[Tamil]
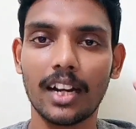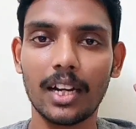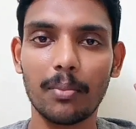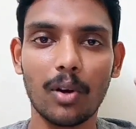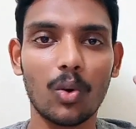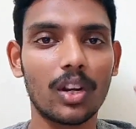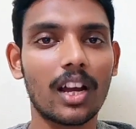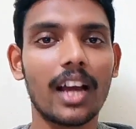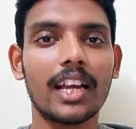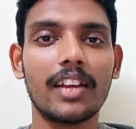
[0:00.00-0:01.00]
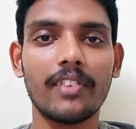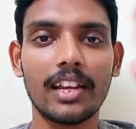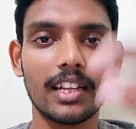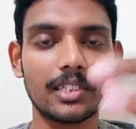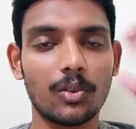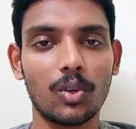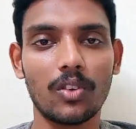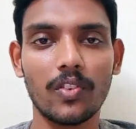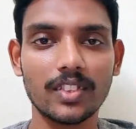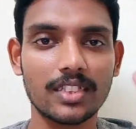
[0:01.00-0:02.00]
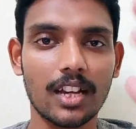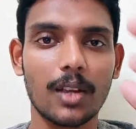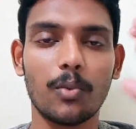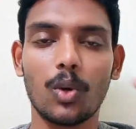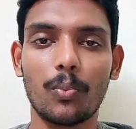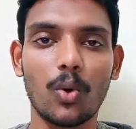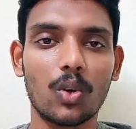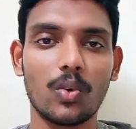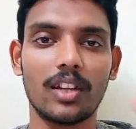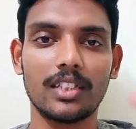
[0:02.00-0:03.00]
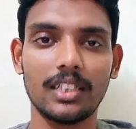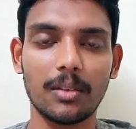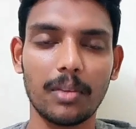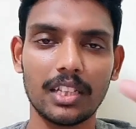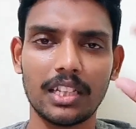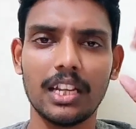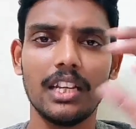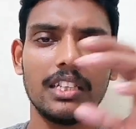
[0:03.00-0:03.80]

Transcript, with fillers: கண்டிப்பாக ஒரு காய்கறி விளையாட்டம் ஒரு விவசாயம் ஒரு போக்குவரத்து இந்த மாதிரி